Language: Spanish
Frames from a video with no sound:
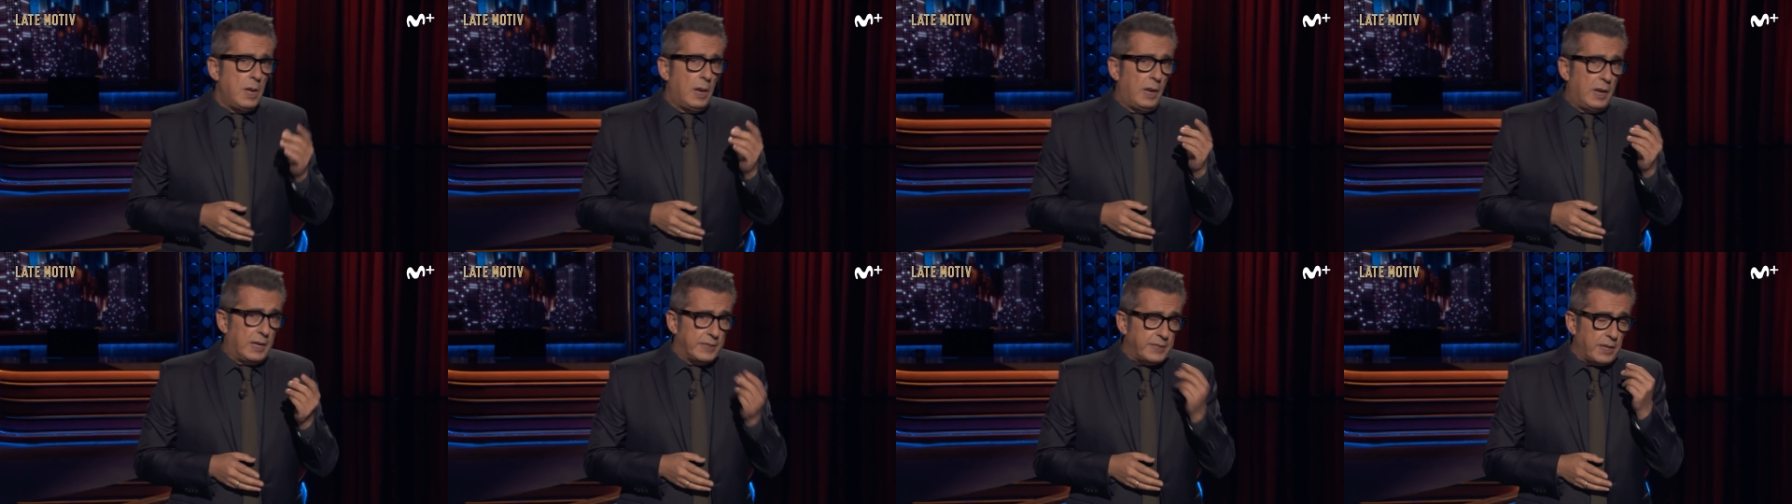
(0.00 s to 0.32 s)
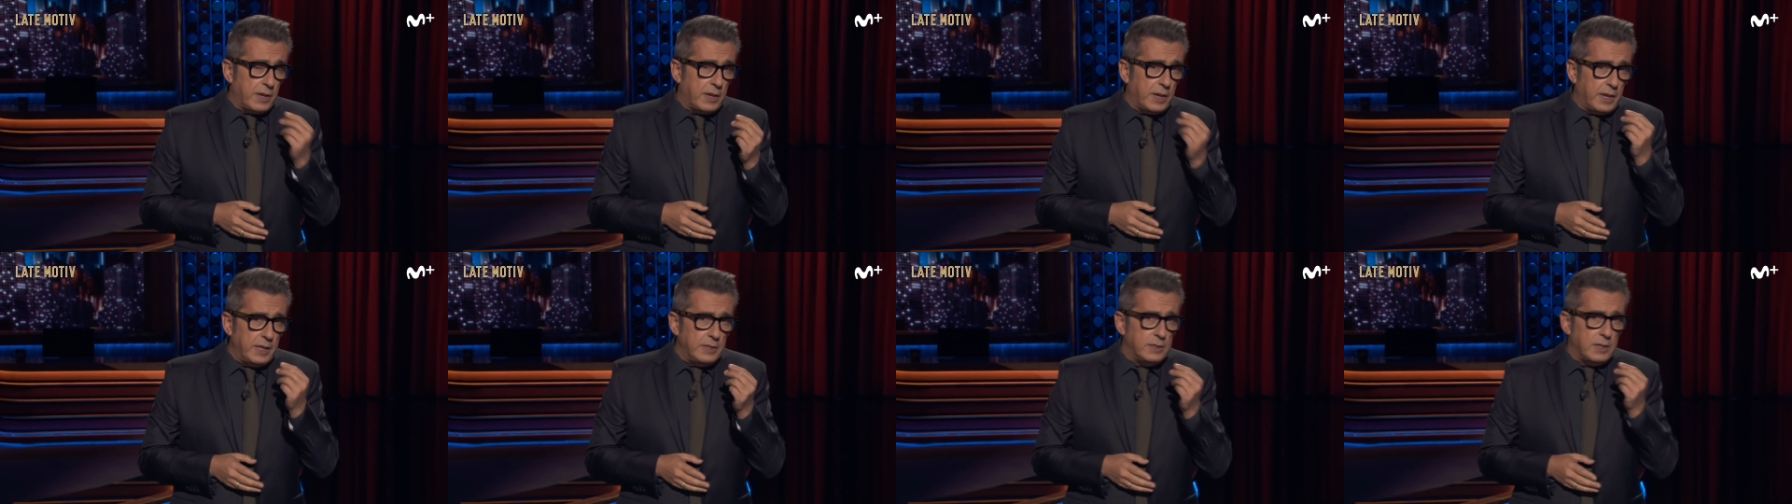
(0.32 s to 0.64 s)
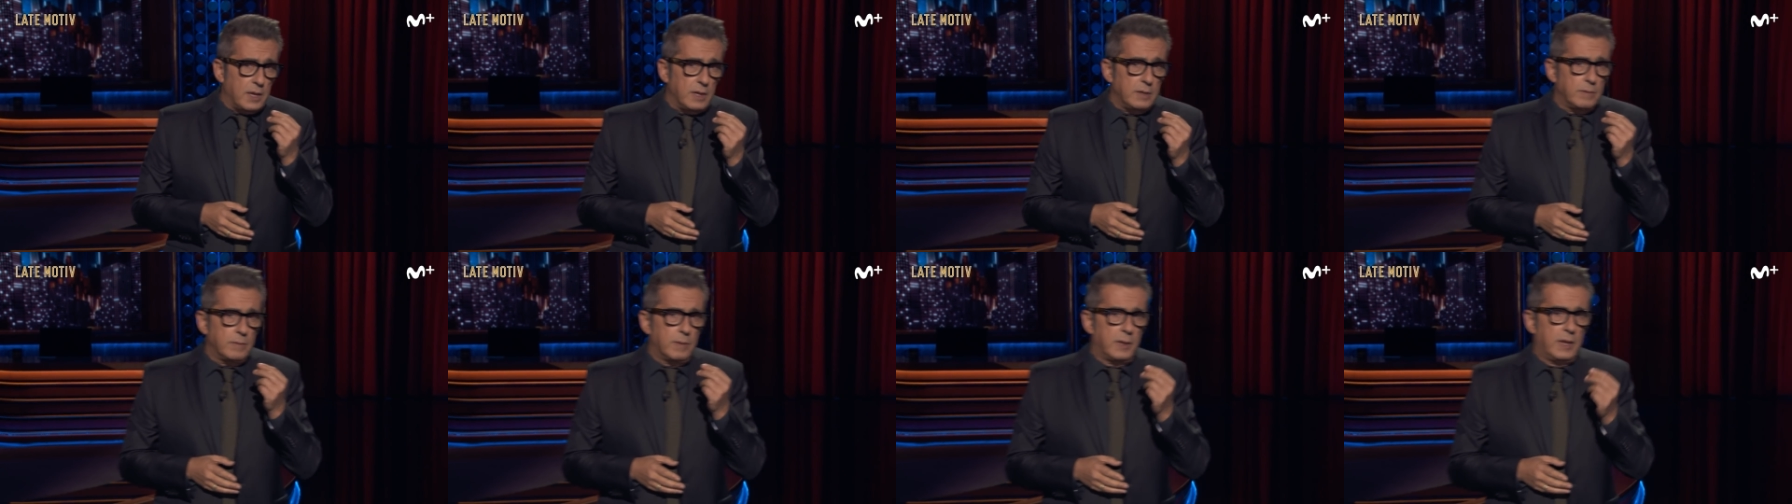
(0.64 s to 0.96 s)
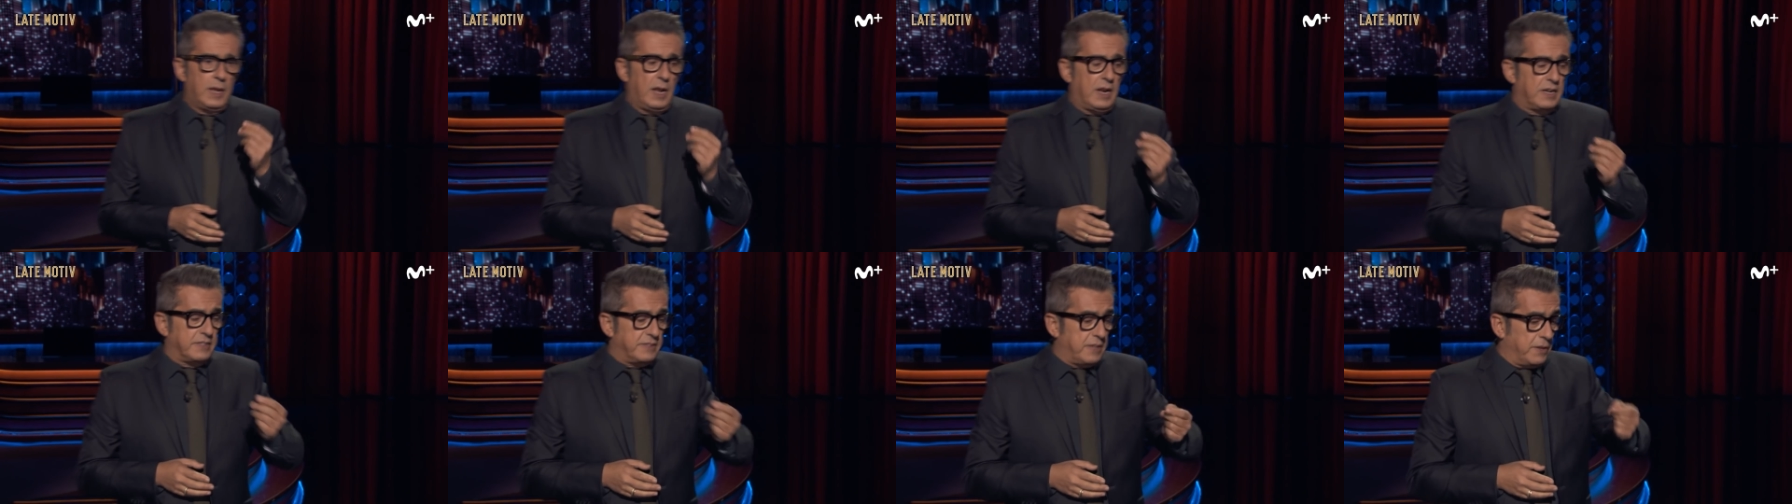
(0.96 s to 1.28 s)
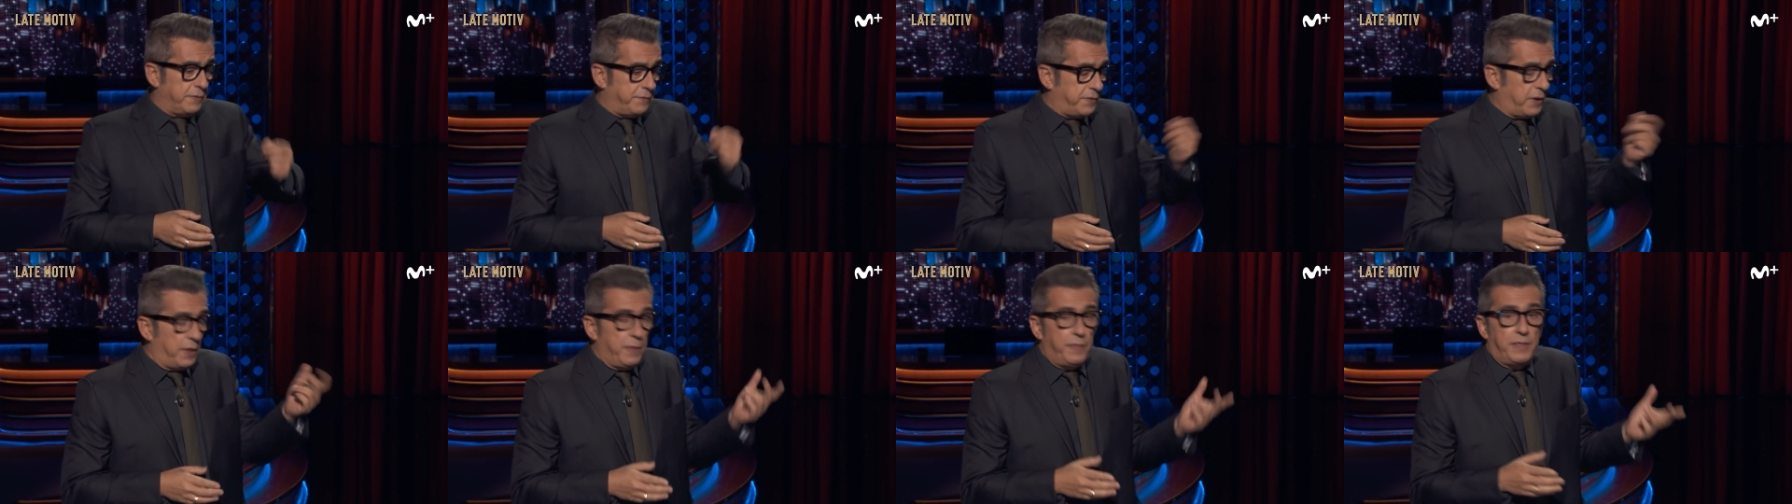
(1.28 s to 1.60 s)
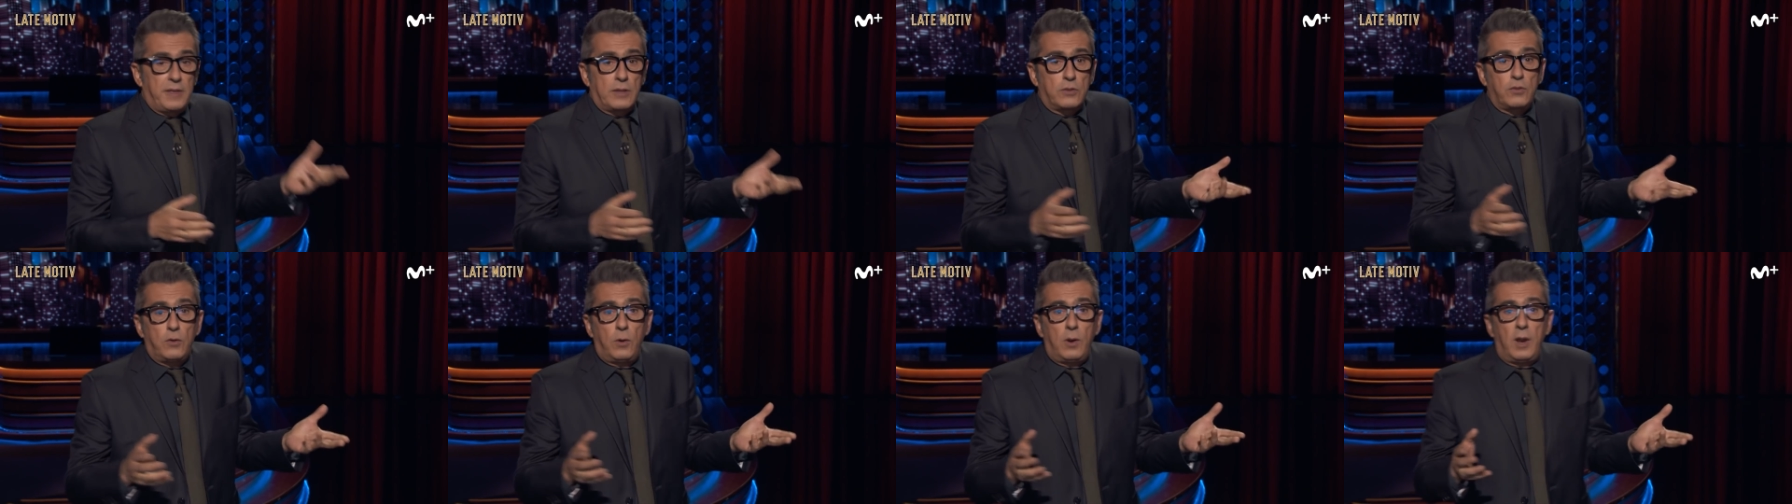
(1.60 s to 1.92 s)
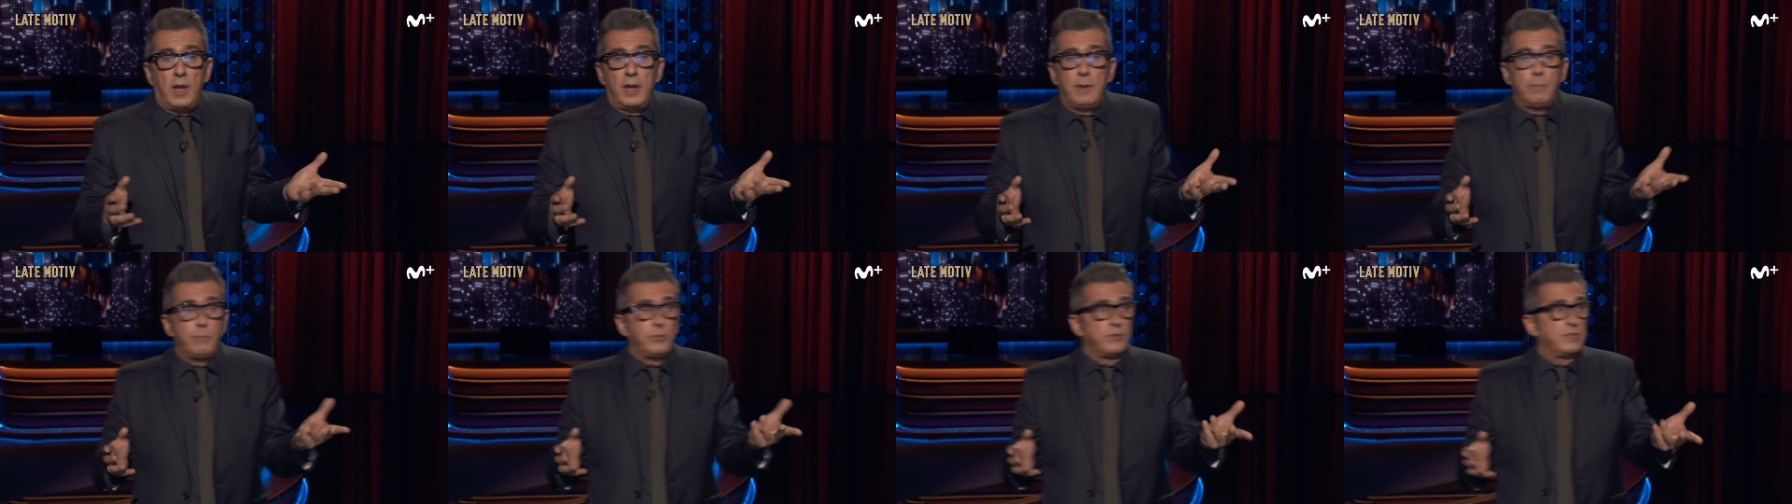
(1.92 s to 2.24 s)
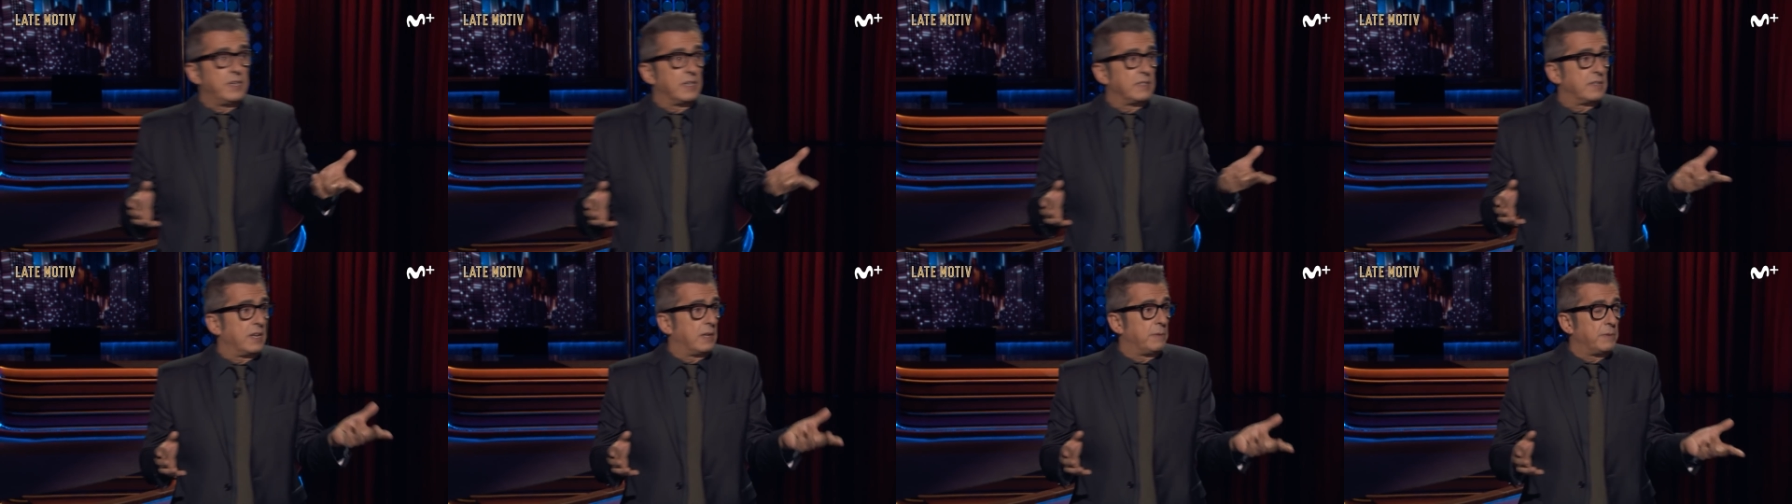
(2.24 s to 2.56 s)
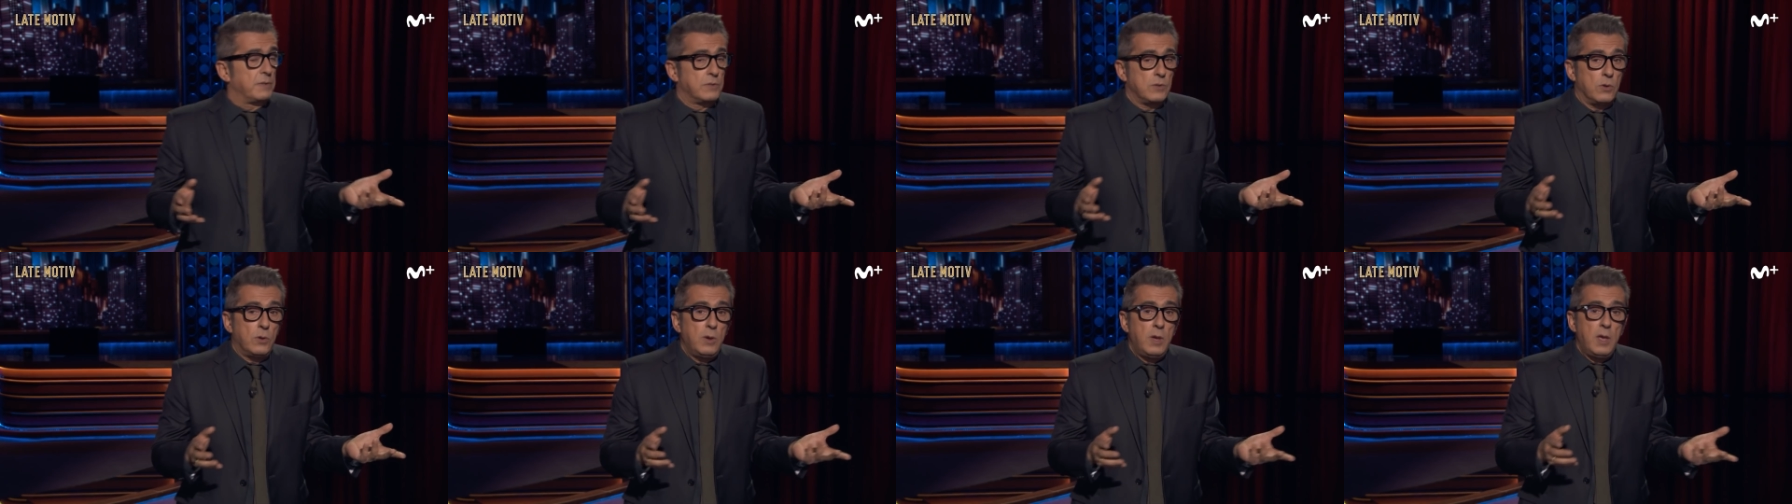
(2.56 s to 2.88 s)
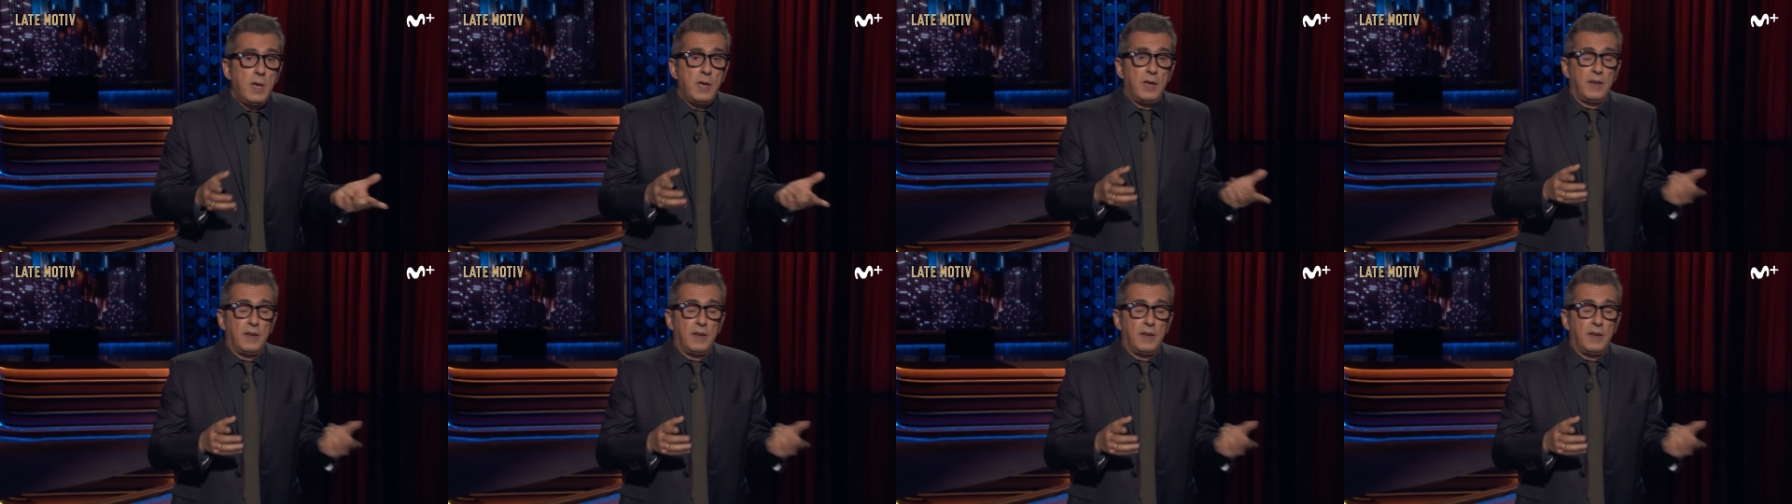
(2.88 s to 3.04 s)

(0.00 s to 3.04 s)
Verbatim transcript: La tarjeta y las transferencias online, pues ya sabes, ¿no?